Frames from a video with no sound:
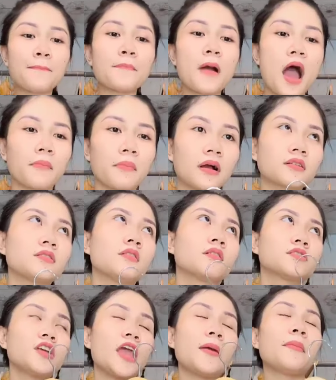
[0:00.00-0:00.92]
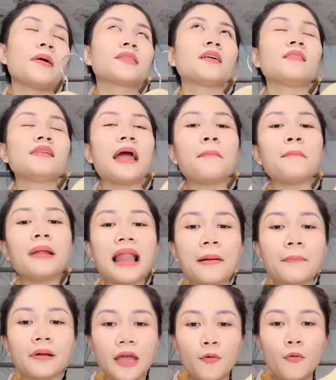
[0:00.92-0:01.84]
size SM mặc được cho em mà từ
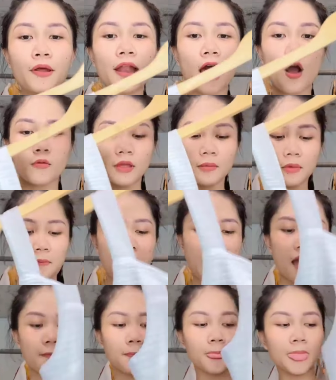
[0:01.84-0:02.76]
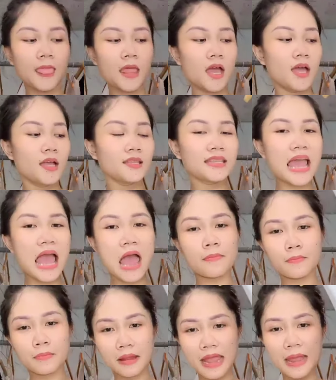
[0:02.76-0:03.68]
55 kg quay đầu nha mấy bà
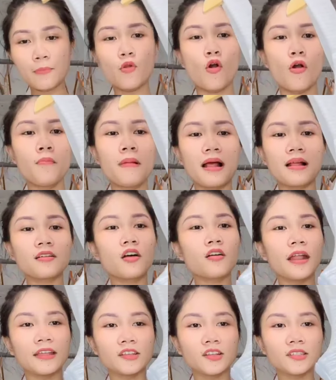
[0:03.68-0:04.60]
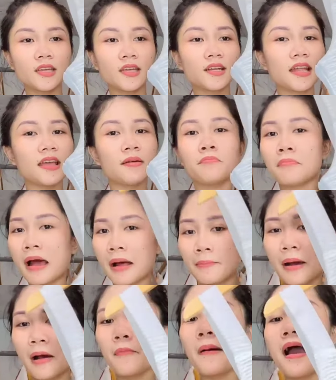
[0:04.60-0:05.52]
nha em luôn mặc con này cho chị đi
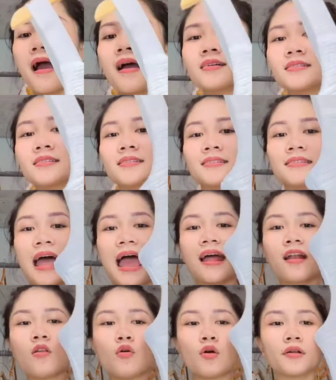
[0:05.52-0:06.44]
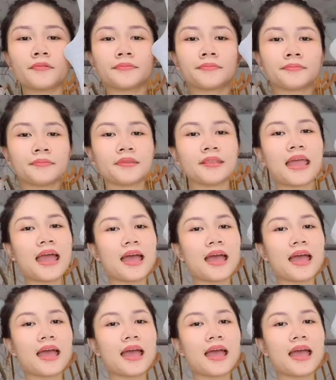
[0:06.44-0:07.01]
bảo màu 3H dáng luôn